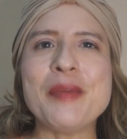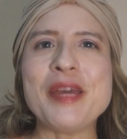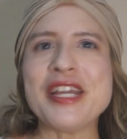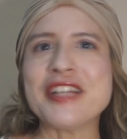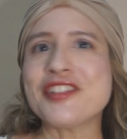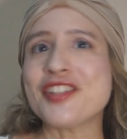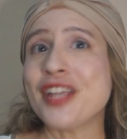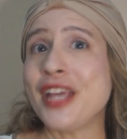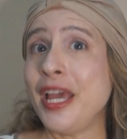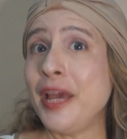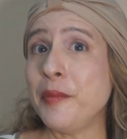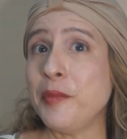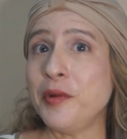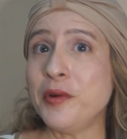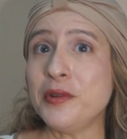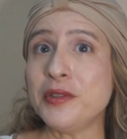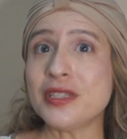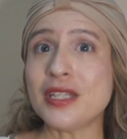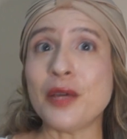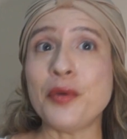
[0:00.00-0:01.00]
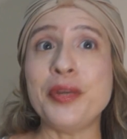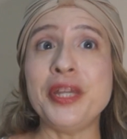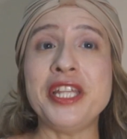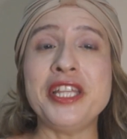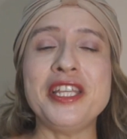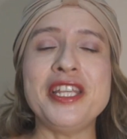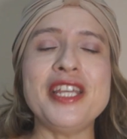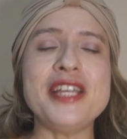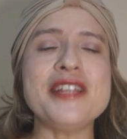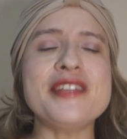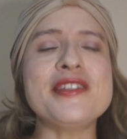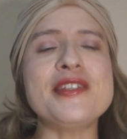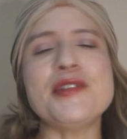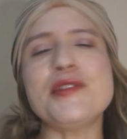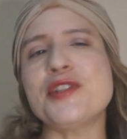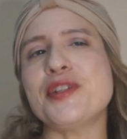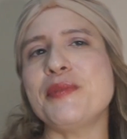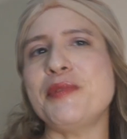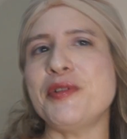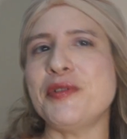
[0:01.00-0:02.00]
Robert remonta ao
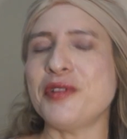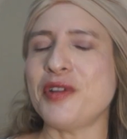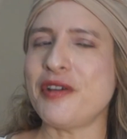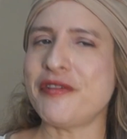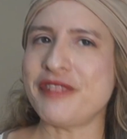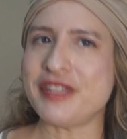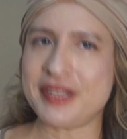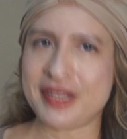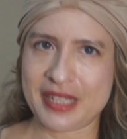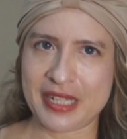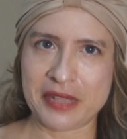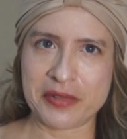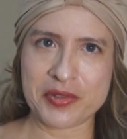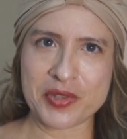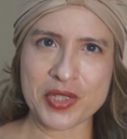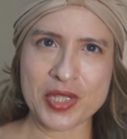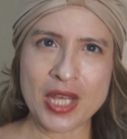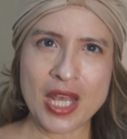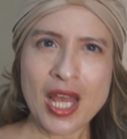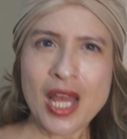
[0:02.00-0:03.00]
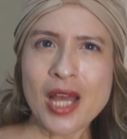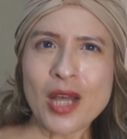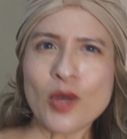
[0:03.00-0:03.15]
início de 1900,